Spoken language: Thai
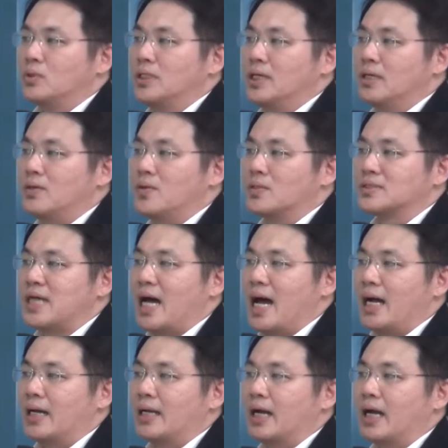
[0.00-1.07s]
เรื่องโครงสร้าง
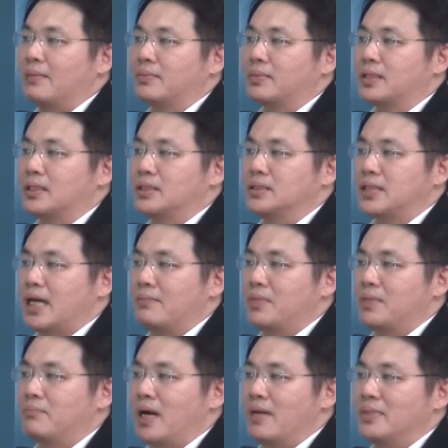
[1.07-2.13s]
นะครับก็คือทำ
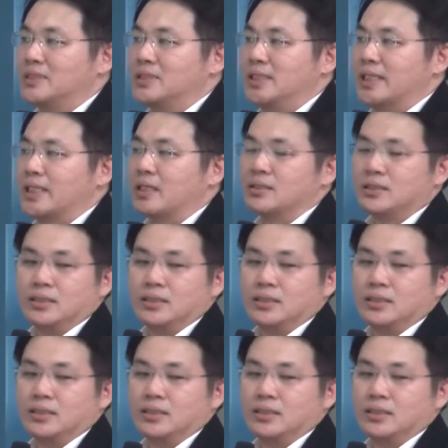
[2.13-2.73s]
เป็น bimetallic